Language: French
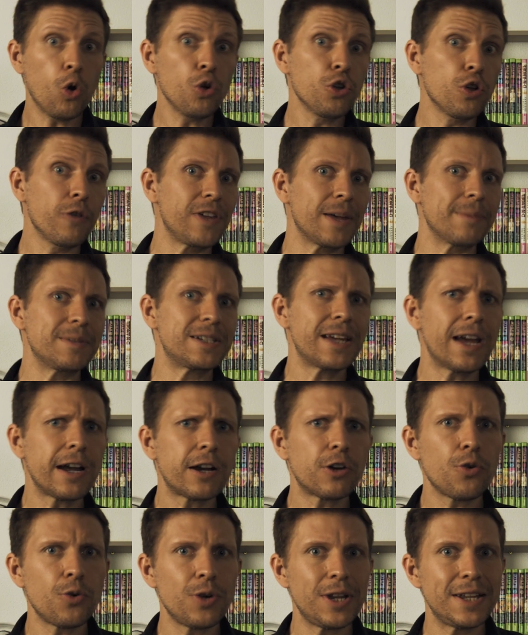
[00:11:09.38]
Au 9e
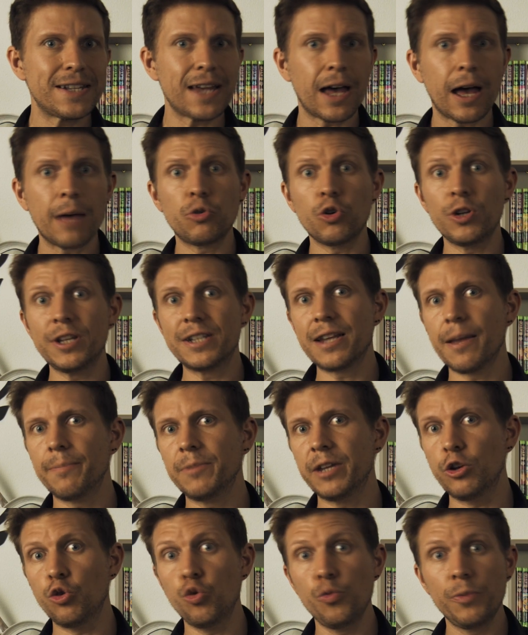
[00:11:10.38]
siècle, les Arabes de l'islam
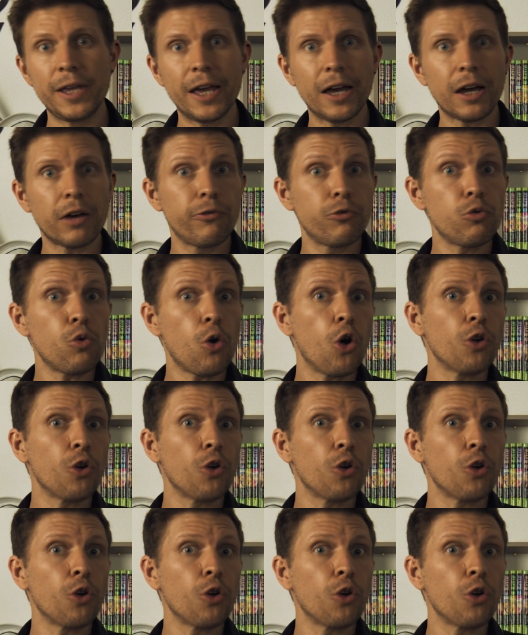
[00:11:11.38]
des Lumières vont